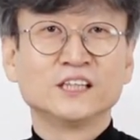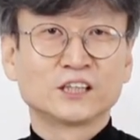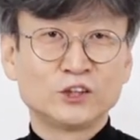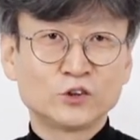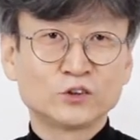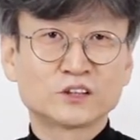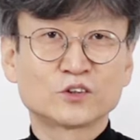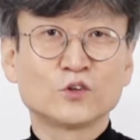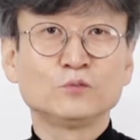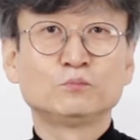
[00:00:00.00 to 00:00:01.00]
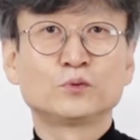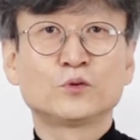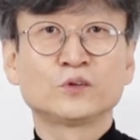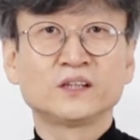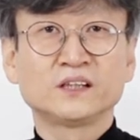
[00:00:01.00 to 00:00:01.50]
기존 스톤
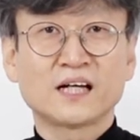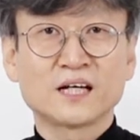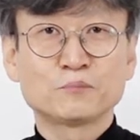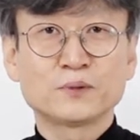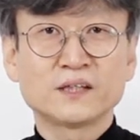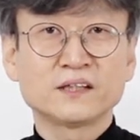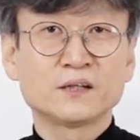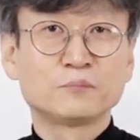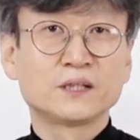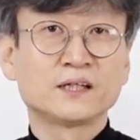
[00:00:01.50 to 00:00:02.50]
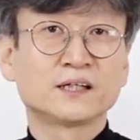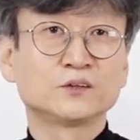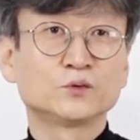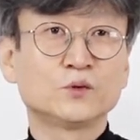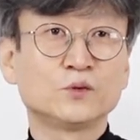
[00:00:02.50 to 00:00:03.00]
브로링 IPA에 비해
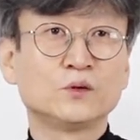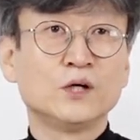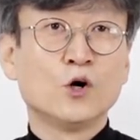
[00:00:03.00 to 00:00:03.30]
가지고